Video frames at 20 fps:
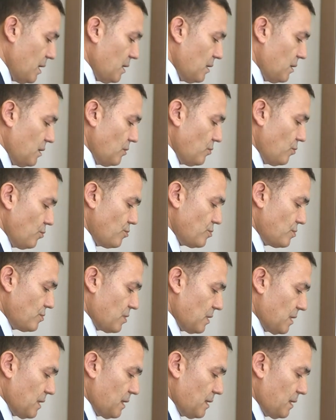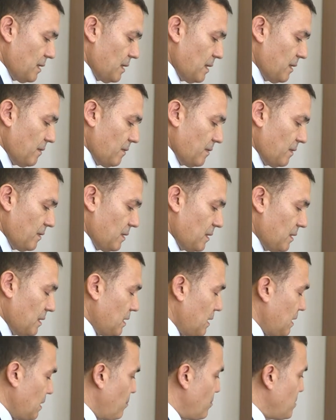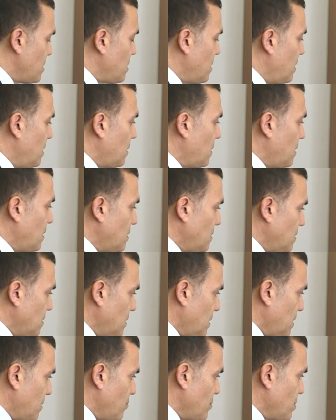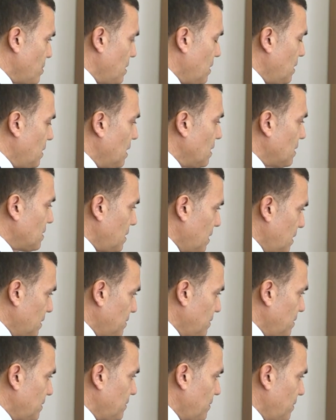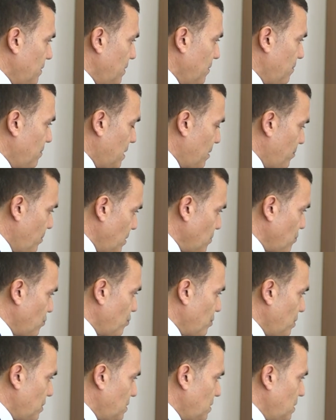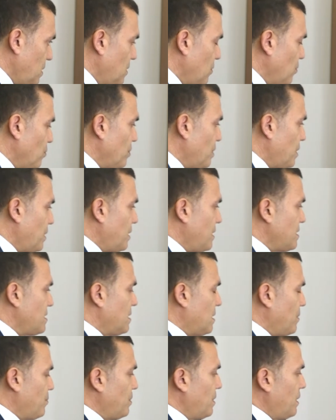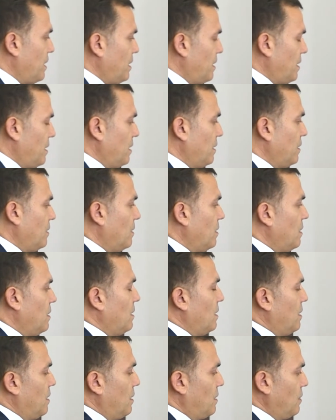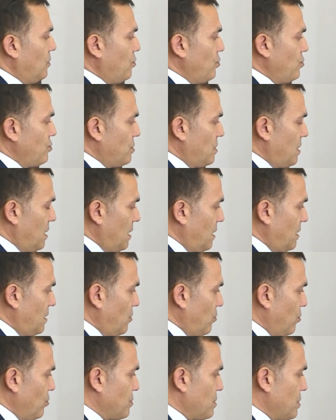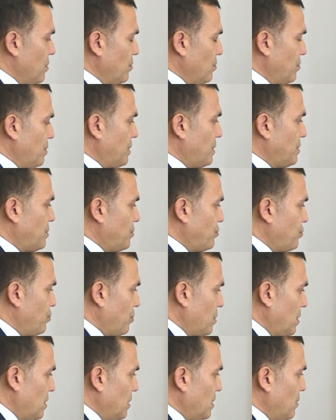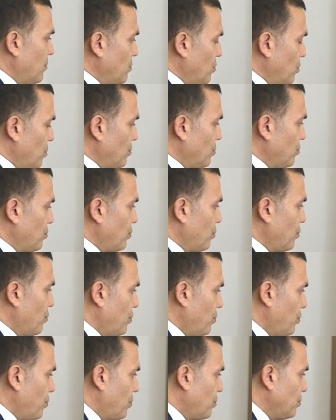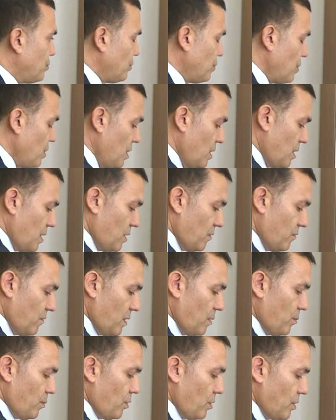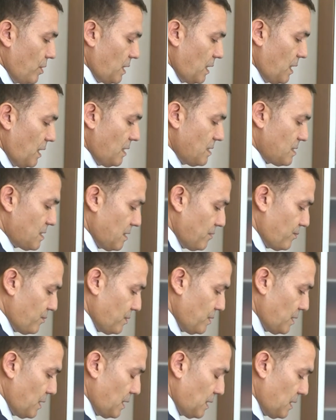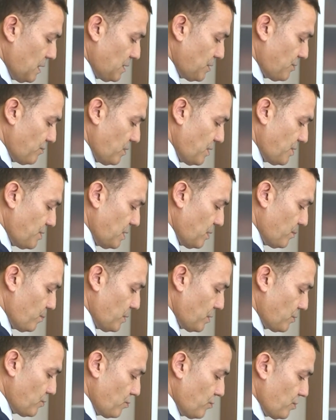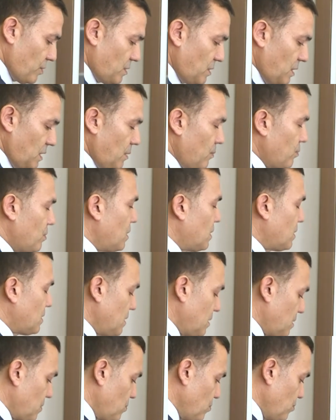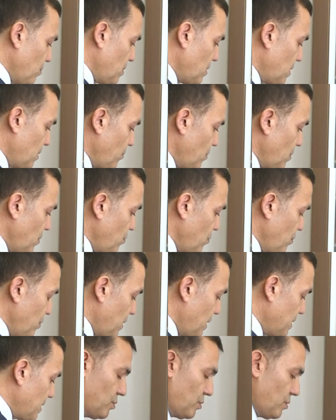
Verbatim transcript: 700 tane e, hanemize, kadınlarımıza halk kart e, vermek suretiyle onların hesabına her ay 200 TL de olsa onlar için çok anlamlı olduğunu görüyoruz ve bölge esnafından alışveriş yapmak suretiyle bu kartları kullanabiliyorlar.